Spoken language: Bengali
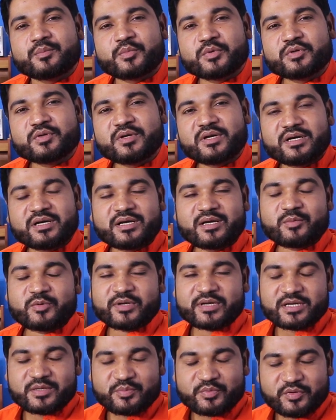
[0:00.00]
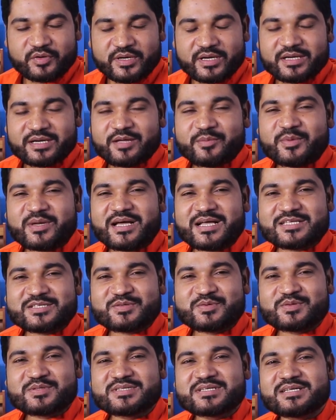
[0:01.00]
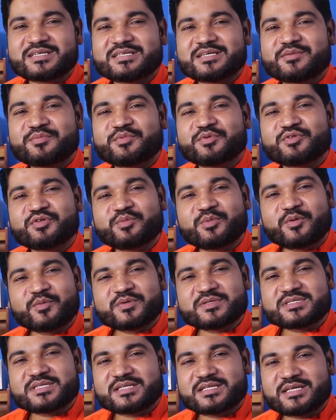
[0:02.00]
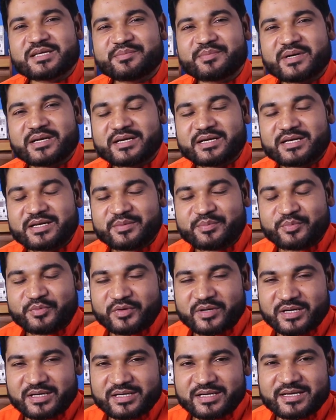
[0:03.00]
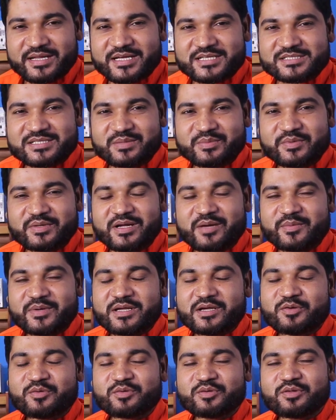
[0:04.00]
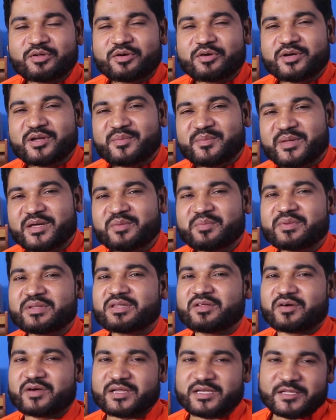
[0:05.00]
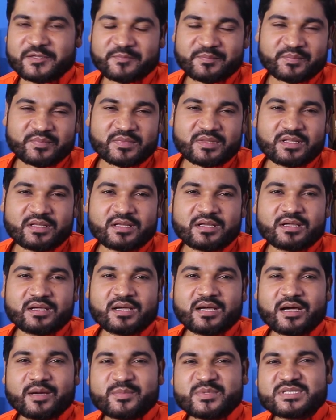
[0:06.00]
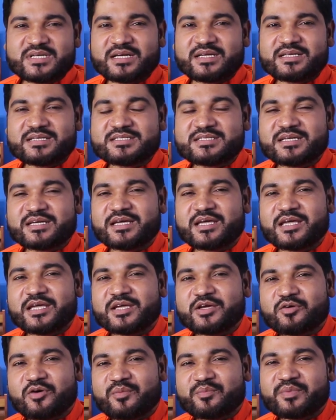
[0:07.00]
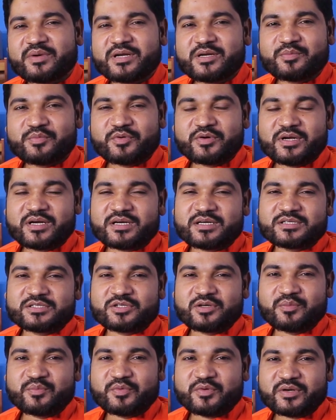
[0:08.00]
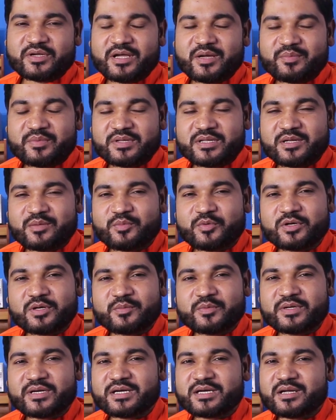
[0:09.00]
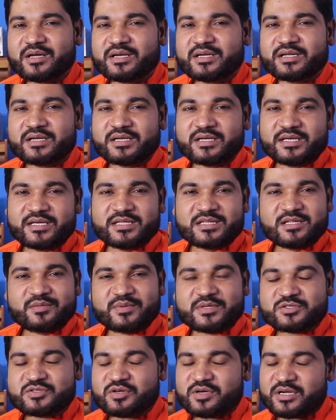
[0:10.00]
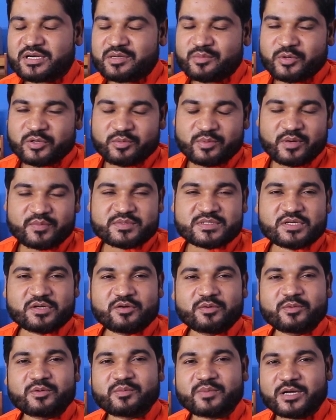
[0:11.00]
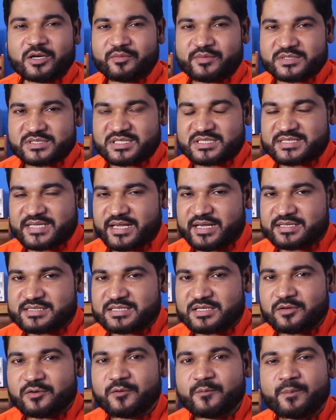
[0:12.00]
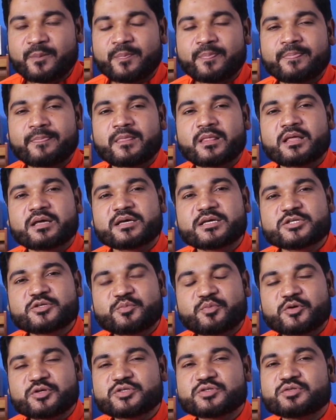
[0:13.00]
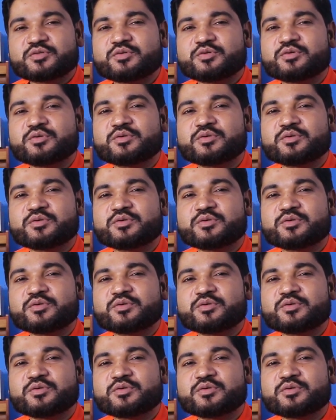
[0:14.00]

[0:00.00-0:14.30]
বন্ধুরা এমন একটি প্রোডাক্ট নিয়ে আমি কাজ করছি যে প্রথম অবস্থাতে মার্কেটে প্রোডাক্টটা নিয়ে আসার পরে আমাকে কোনো ধরনের বেগ পেতে হয়নি আমি জানি যে এই কোম্পানির প্রোডাক্ট সম্পর্কে আপনাদের মোটামুটি একটা ইতিবাচক একটা মনোভাব ছিল এবং ভালোবাসার জায়গা ছিল কিছু প্রশ্ন